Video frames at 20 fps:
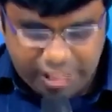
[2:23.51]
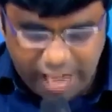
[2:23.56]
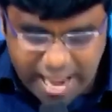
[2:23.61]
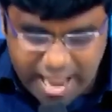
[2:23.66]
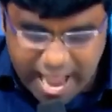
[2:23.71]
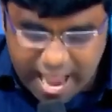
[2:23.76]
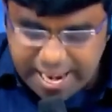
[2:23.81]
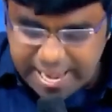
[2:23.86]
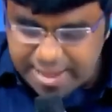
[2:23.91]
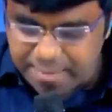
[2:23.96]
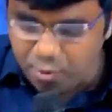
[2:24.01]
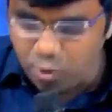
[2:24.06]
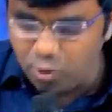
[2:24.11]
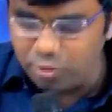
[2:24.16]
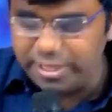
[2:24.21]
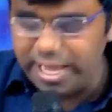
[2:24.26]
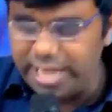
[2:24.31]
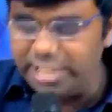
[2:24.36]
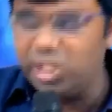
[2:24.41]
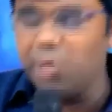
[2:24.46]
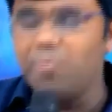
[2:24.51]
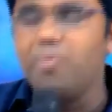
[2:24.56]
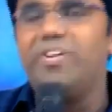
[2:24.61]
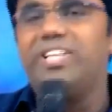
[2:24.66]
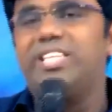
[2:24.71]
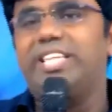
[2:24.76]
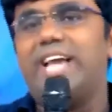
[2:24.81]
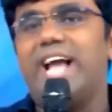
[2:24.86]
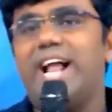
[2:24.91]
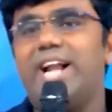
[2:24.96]
షయలిము దేశము
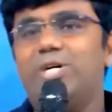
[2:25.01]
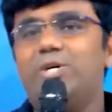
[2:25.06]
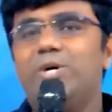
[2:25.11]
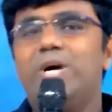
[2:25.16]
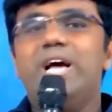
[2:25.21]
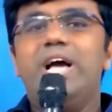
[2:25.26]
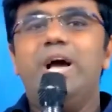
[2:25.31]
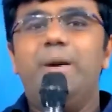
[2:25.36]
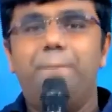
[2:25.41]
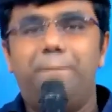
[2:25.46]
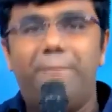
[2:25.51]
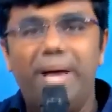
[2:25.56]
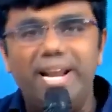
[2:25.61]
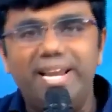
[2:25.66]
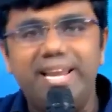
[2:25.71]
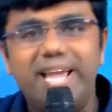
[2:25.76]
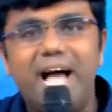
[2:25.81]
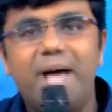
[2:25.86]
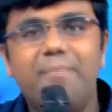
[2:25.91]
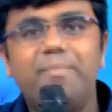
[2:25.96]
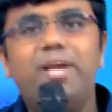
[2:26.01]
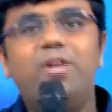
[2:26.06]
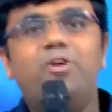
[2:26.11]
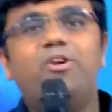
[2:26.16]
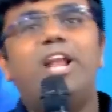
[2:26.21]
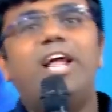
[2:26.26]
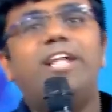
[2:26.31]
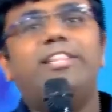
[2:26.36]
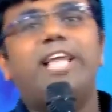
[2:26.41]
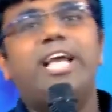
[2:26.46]
వెతికాడు
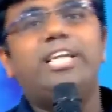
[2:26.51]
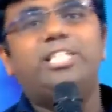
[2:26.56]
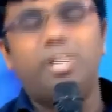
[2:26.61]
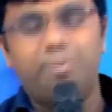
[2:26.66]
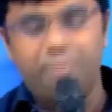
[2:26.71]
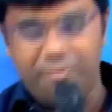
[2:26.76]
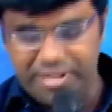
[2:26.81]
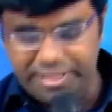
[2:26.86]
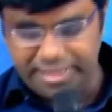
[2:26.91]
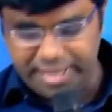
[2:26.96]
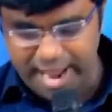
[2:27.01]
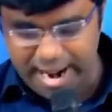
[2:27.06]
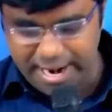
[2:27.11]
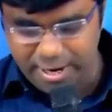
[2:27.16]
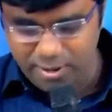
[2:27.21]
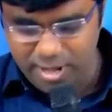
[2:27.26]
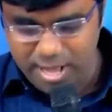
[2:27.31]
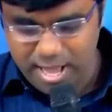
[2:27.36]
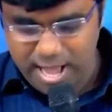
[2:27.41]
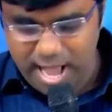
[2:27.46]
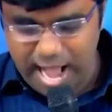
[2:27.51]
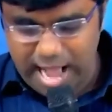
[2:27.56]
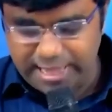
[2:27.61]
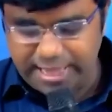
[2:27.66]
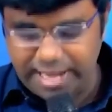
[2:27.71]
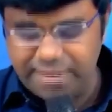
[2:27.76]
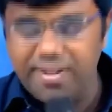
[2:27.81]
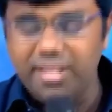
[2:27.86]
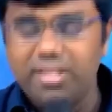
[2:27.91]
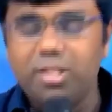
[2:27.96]
బెన్యామినీల దేశము వెతికాడు ఆ
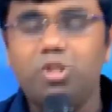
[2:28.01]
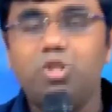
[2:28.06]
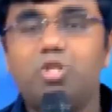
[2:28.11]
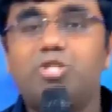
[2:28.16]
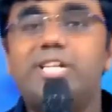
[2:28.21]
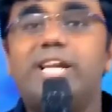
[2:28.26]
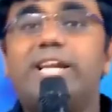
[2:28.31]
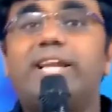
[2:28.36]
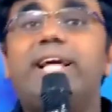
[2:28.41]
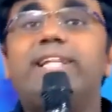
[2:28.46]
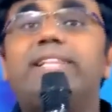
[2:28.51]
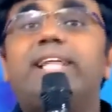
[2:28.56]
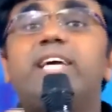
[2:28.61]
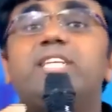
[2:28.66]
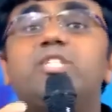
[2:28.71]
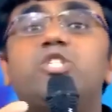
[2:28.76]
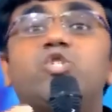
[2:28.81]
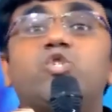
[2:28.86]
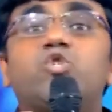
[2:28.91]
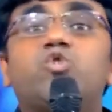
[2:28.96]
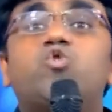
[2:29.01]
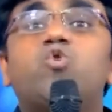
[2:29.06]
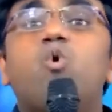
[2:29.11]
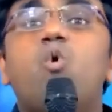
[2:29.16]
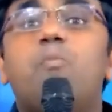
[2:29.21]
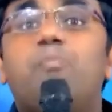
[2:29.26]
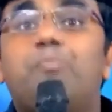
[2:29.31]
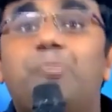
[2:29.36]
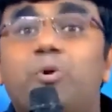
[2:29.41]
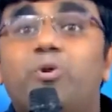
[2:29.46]
తర్వాత చూసినట్లయితే
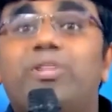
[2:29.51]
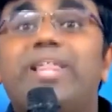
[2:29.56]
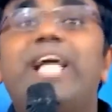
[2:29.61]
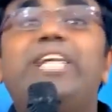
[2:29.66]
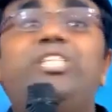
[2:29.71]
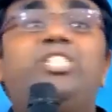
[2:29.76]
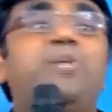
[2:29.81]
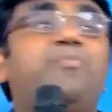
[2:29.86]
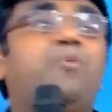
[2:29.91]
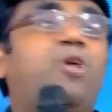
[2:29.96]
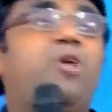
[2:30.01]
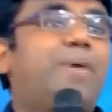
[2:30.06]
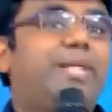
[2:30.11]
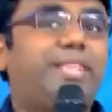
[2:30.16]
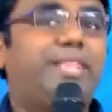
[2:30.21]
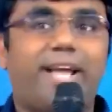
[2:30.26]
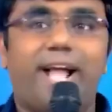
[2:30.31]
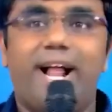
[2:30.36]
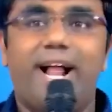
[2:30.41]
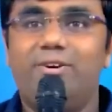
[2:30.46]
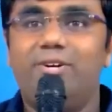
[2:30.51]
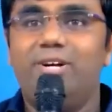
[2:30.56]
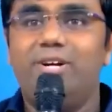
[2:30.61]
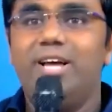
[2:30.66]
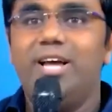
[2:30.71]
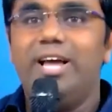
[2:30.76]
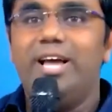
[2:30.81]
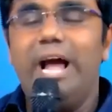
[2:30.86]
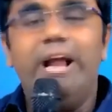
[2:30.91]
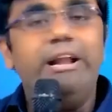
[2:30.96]
సూపు దేశములో వెతికాడు
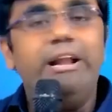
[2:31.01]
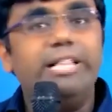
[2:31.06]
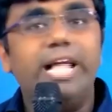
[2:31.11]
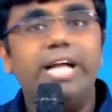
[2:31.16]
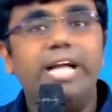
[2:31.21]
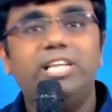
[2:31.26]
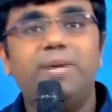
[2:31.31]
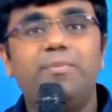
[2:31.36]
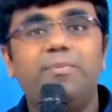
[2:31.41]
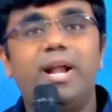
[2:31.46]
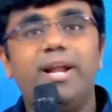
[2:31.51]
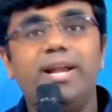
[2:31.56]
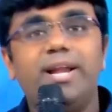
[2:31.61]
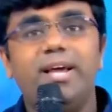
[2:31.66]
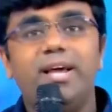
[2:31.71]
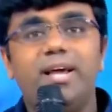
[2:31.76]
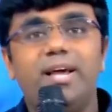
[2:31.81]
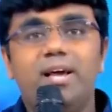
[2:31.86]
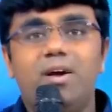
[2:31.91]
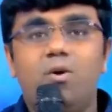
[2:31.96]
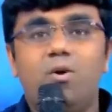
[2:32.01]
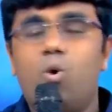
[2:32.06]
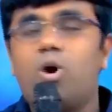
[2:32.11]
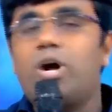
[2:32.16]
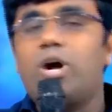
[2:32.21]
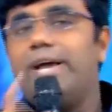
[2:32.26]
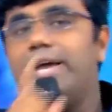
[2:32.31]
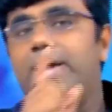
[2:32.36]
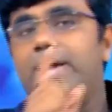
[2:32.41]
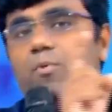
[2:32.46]
ఎన్ని దేశములు అండి
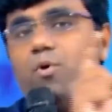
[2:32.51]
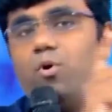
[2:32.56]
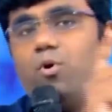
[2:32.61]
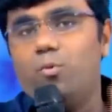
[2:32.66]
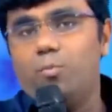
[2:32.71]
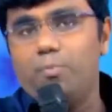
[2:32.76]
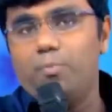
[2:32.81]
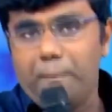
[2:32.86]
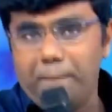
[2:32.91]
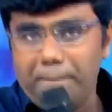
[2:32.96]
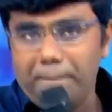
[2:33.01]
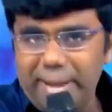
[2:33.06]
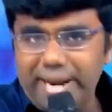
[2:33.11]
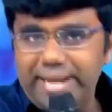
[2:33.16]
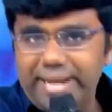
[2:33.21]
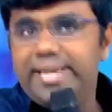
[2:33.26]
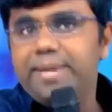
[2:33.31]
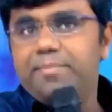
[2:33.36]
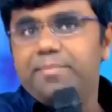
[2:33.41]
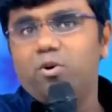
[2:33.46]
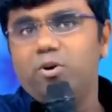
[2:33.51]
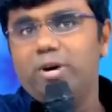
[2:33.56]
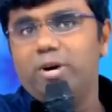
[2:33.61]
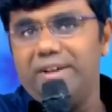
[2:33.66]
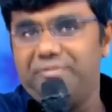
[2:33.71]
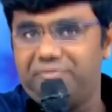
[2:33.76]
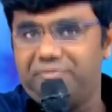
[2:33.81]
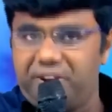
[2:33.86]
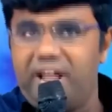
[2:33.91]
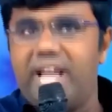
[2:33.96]
ఒక ఏమో మన్యము
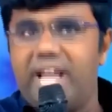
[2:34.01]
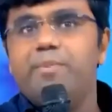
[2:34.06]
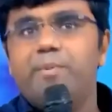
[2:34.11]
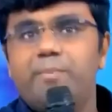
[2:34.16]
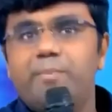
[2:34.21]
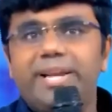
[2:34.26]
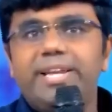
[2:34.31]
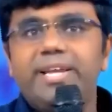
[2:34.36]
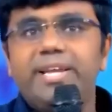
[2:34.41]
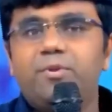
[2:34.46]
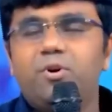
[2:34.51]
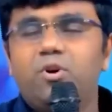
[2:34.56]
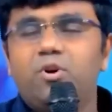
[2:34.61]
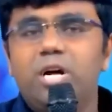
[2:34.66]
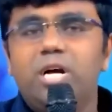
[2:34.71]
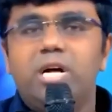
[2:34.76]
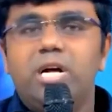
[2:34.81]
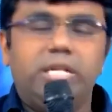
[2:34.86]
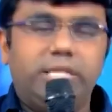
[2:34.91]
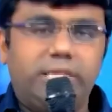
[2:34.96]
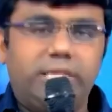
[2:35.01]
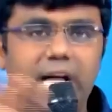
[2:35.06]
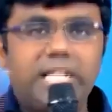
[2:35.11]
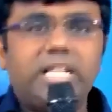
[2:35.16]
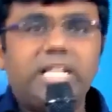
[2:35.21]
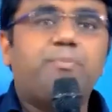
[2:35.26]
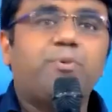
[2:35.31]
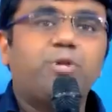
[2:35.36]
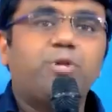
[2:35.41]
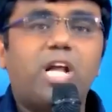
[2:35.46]
ఎఫ్రాయిము మన్యము
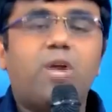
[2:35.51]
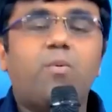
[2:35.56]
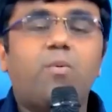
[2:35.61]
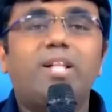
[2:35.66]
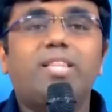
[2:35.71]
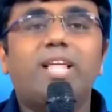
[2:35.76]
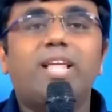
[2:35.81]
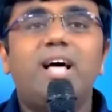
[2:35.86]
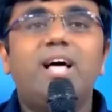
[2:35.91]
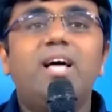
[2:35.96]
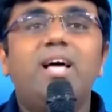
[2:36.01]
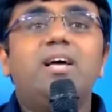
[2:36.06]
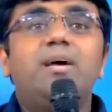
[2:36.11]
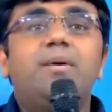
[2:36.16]
దాదాపు తర్వాత